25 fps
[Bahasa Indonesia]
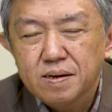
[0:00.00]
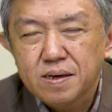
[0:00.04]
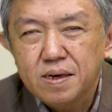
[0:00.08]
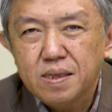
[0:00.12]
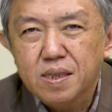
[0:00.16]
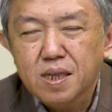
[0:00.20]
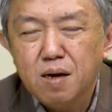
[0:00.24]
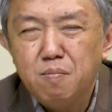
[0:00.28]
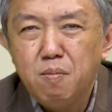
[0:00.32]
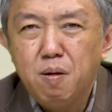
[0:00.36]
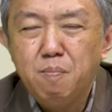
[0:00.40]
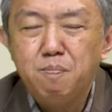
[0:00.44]

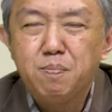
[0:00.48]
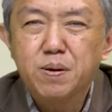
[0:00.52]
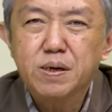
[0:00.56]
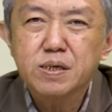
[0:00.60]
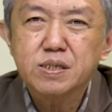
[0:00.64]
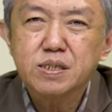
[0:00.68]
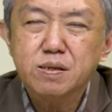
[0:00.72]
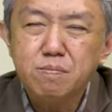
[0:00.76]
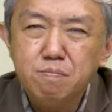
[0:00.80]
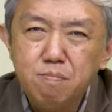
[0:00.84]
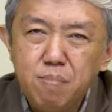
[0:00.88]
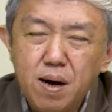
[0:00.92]
kita
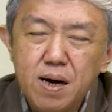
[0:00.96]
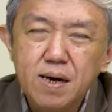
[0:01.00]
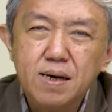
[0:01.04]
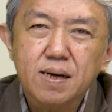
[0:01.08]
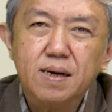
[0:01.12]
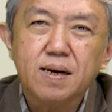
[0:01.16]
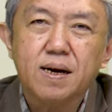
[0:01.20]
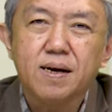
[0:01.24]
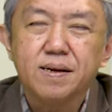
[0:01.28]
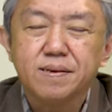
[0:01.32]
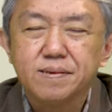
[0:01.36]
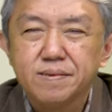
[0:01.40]

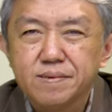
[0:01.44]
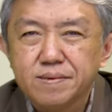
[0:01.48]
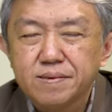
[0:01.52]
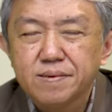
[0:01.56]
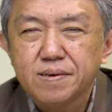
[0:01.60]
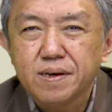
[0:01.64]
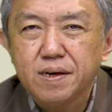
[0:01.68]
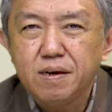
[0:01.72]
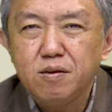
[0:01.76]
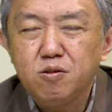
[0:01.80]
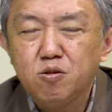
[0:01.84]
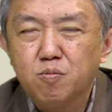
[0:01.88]

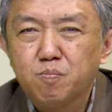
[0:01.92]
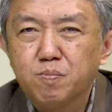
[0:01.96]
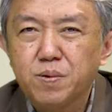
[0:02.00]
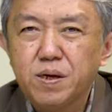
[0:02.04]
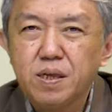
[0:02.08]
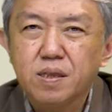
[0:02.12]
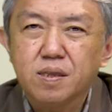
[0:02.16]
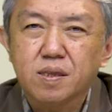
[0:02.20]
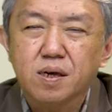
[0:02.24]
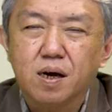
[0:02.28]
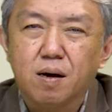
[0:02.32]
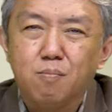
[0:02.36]
mempersembahkan hidup
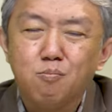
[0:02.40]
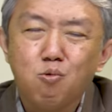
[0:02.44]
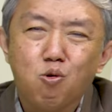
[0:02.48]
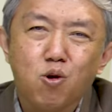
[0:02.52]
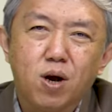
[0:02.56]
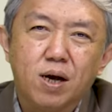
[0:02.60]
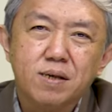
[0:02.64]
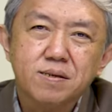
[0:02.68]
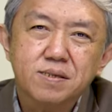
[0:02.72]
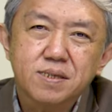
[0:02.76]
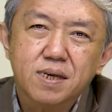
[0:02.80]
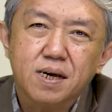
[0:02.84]
kita
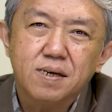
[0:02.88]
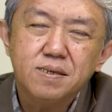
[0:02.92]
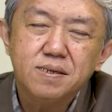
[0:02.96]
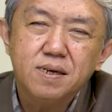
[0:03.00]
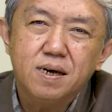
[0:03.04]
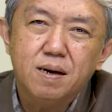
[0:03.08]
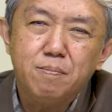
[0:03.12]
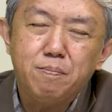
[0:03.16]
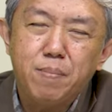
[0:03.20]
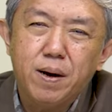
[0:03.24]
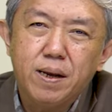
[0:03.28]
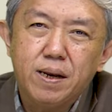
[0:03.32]
bukan
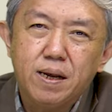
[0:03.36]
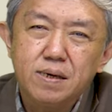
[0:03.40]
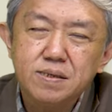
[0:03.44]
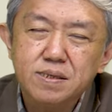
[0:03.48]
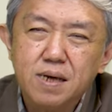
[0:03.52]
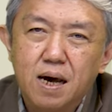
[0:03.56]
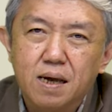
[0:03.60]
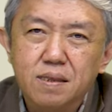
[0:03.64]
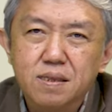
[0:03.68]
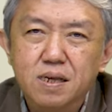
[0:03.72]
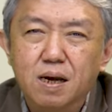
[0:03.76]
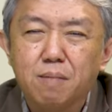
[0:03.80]
saja pada
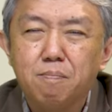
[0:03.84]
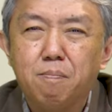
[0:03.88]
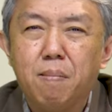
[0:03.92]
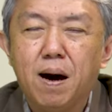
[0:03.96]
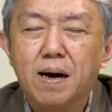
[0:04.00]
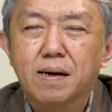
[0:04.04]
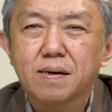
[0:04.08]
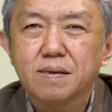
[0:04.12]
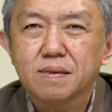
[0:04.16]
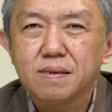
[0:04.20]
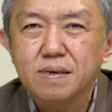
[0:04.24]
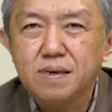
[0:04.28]
saat
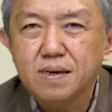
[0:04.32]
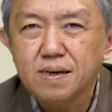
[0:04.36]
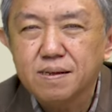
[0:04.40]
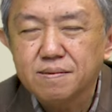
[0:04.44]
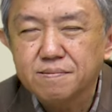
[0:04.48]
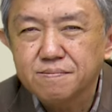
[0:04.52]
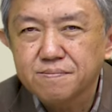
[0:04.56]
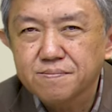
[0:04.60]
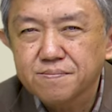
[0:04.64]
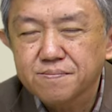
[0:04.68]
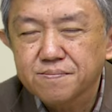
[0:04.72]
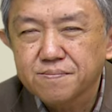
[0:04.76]

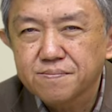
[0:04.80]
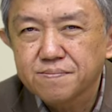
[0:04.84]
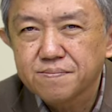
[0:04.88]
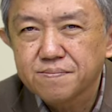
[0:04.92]
kebaktian,